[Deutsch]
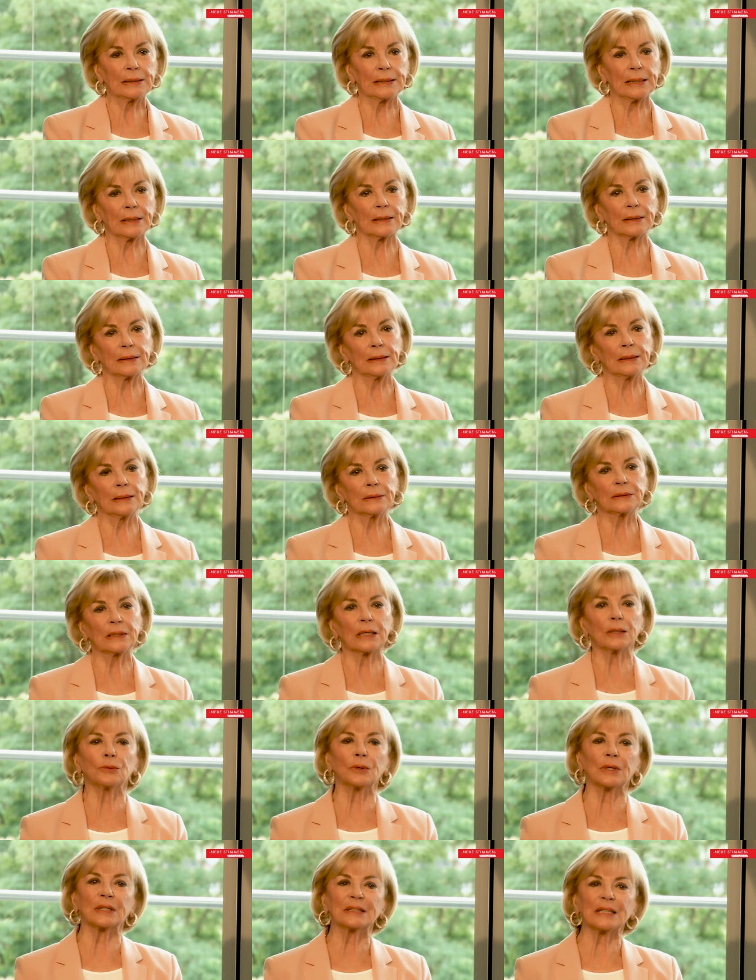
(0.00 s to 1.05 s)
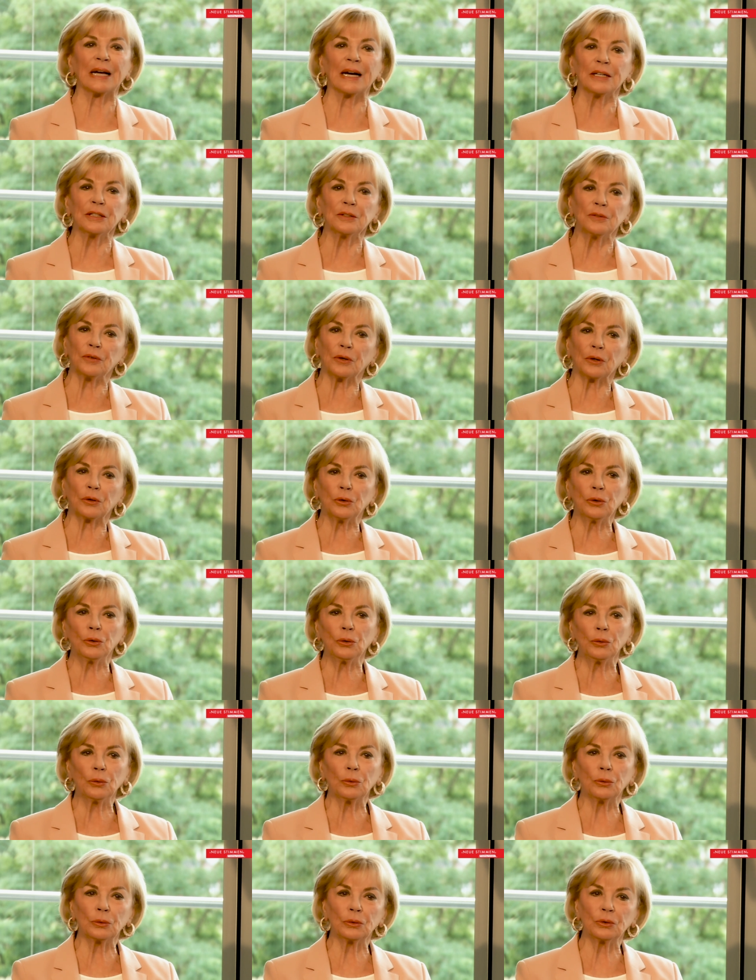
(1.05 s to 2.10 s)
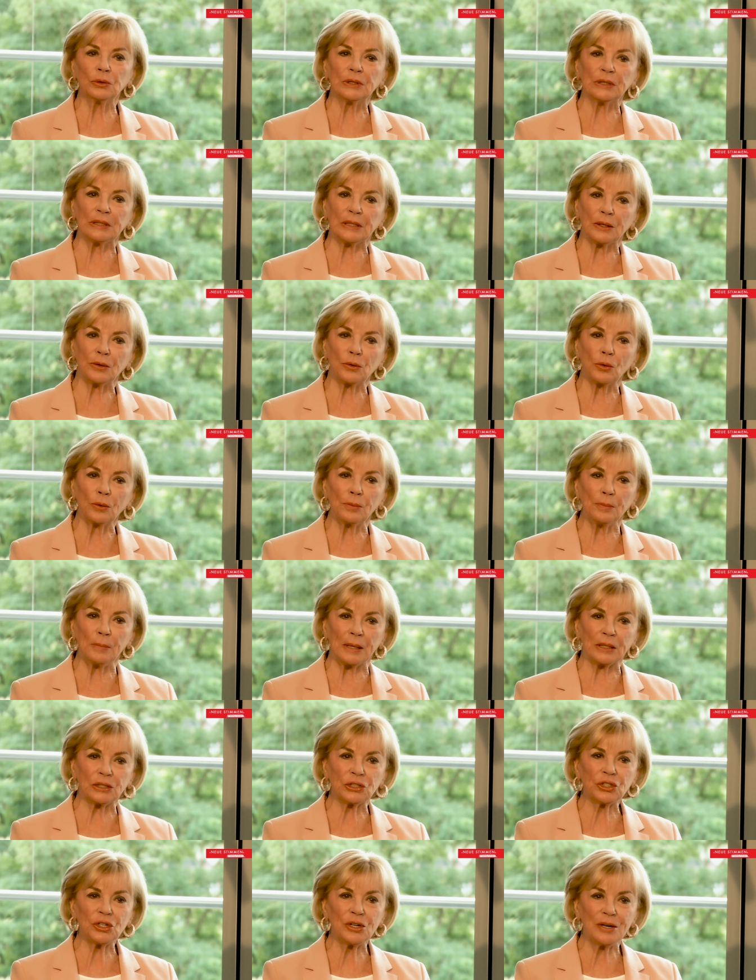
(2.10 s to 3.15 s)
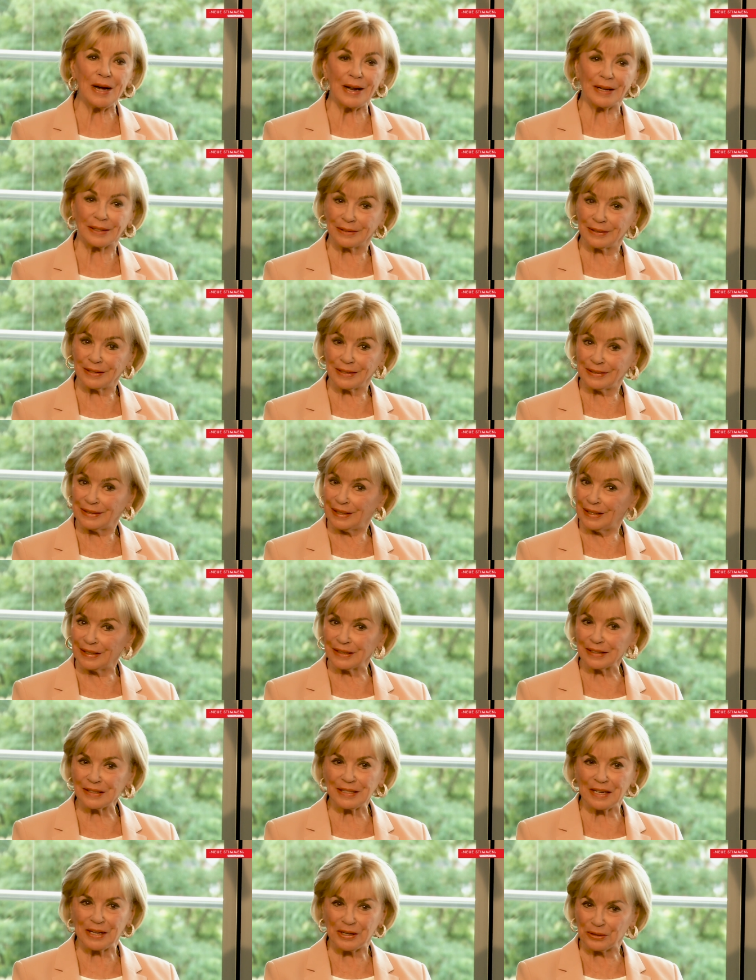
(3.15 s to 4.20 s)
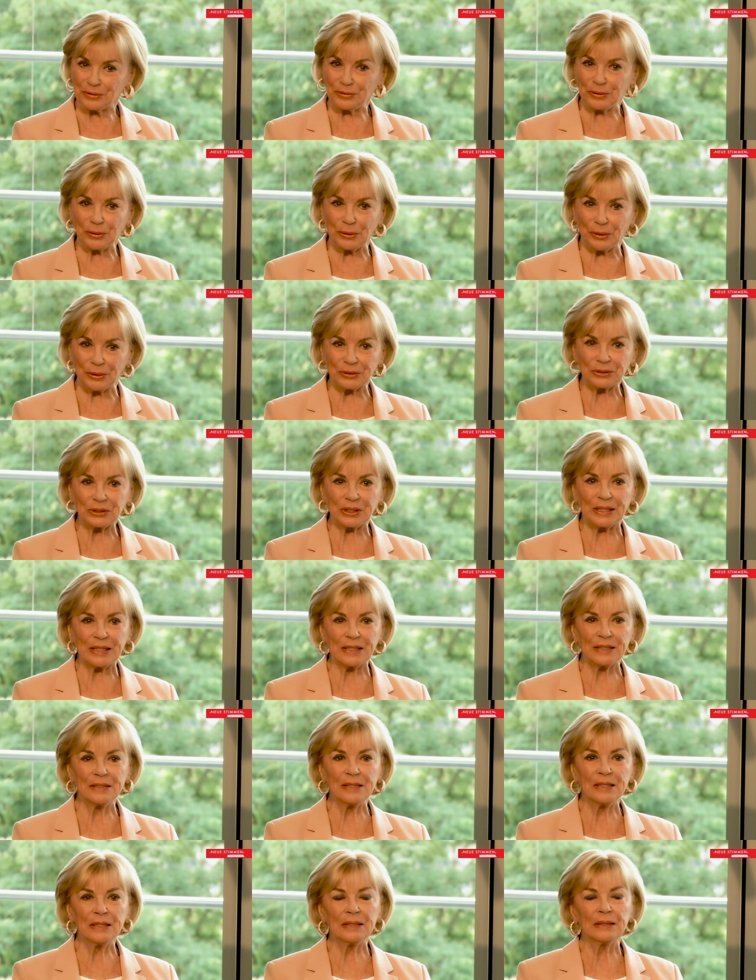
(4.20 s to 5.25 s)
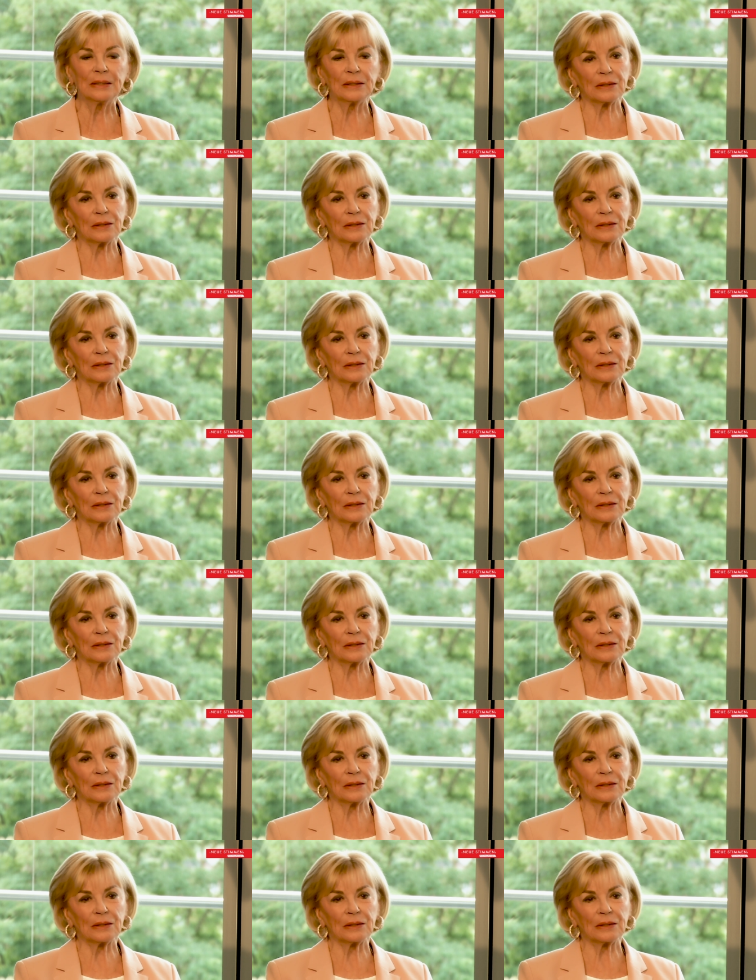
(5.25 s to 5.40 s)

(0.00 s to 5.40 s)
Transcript: Der dauert eine Woche und die jungen Menschen lernen sich erst hier vor Ort kennen.